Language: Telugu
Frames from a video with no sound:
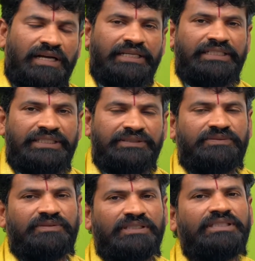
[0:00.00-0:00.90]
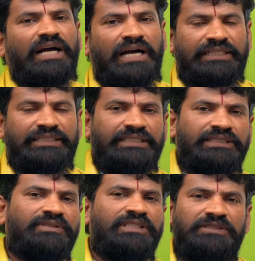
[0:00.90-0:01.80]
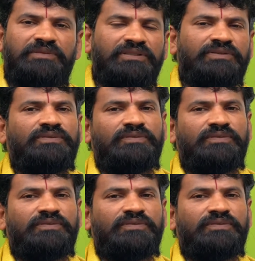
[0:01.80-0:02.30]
ఆగ్నేయం అయితే ఆగ్నేయం అనేది మనం